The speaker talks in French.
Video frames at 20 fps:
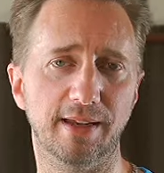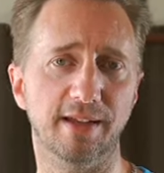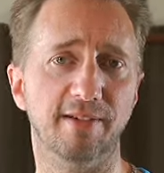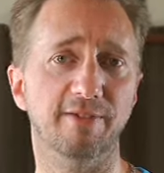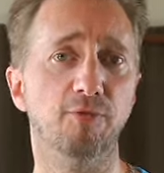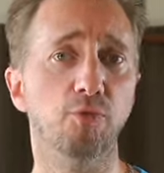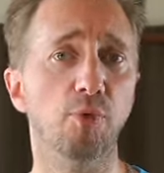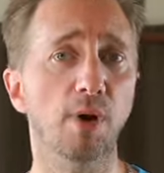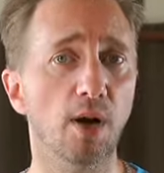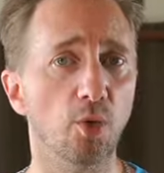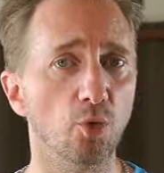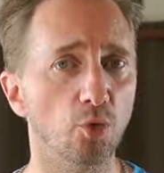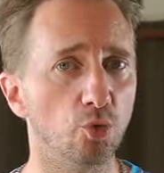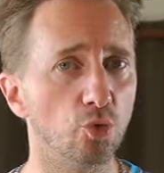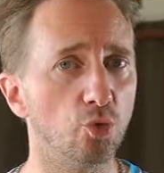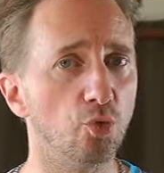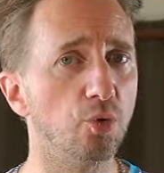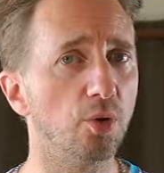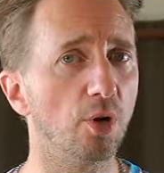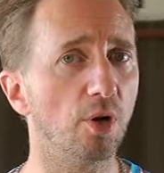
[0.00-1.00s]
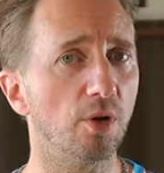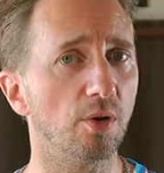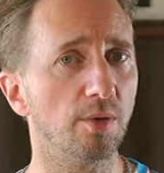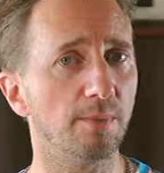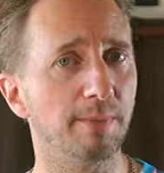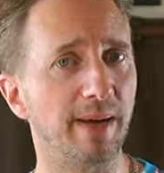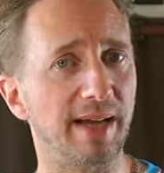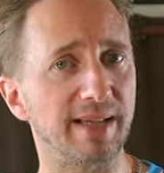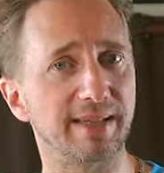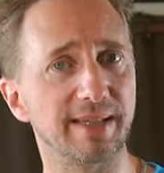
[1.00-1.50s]
la voie au courant
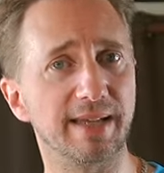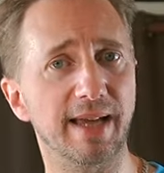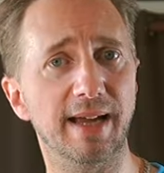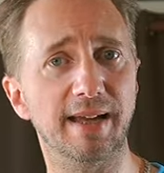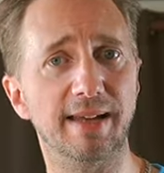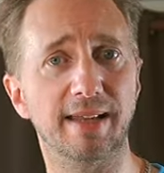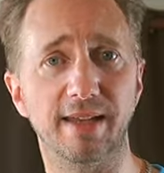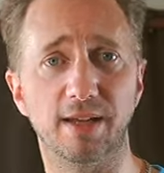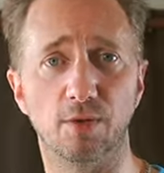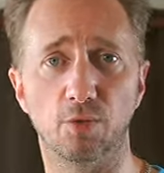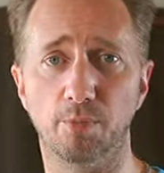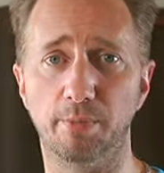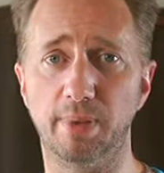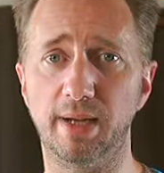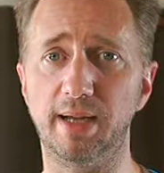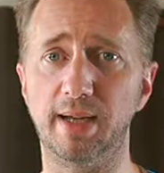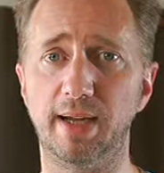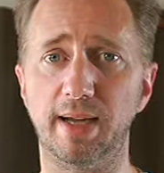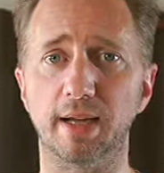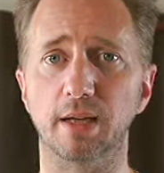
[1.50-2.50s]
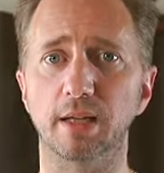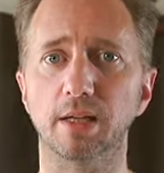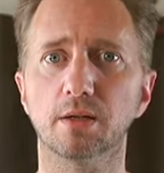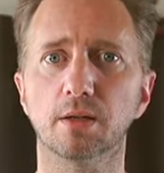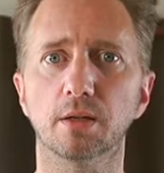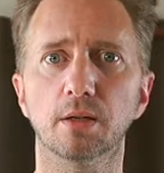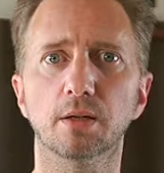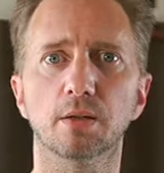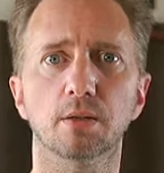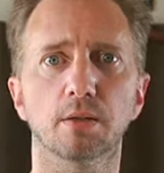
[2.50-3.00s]
martial et non pas à
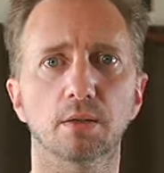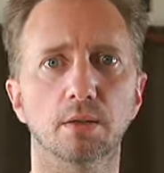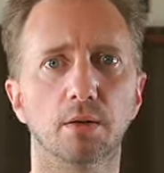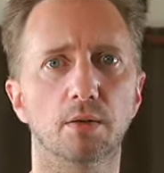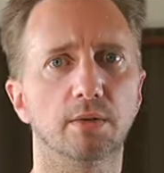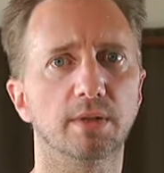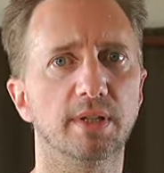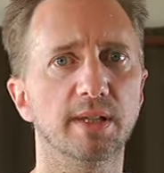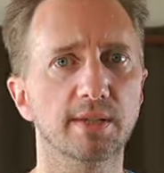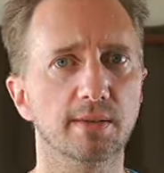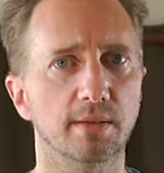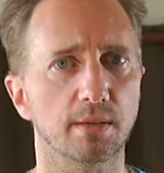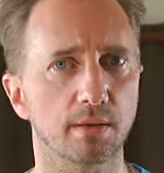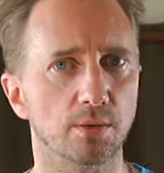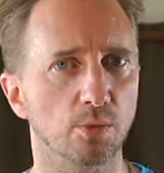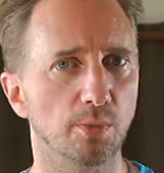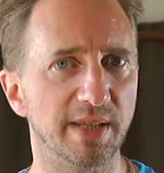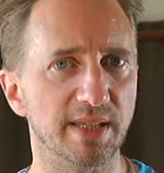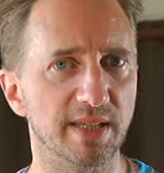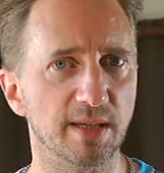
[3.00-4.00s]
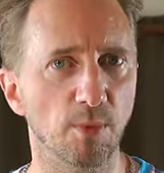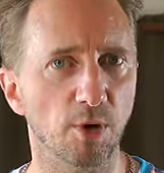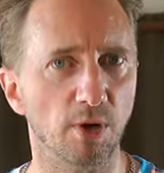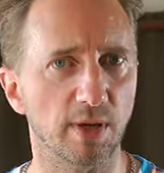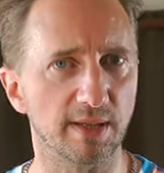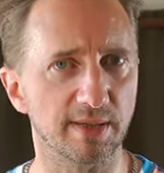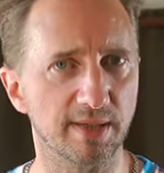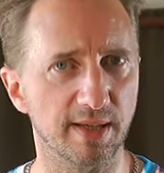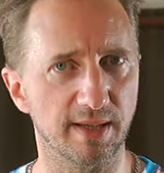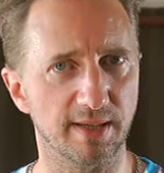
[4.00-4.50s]
l'école euh, en guise de
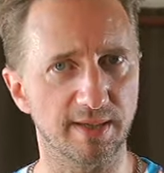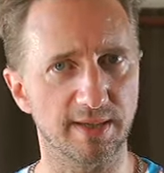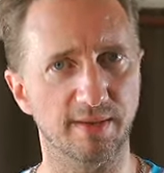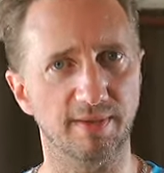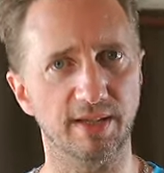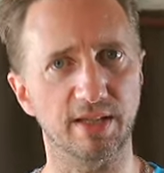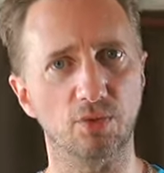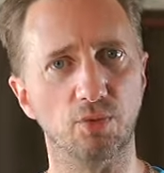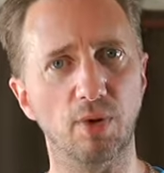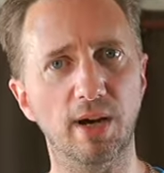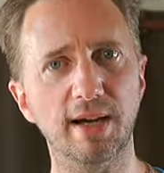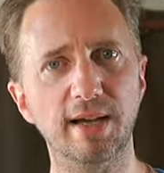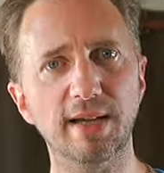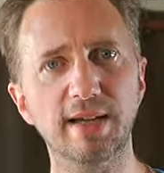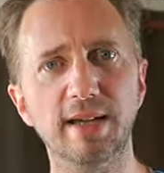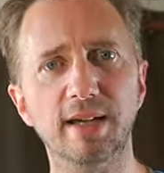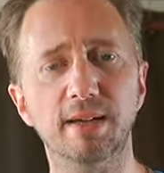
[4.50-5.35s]
bâtiment, hein. ça, va de soi.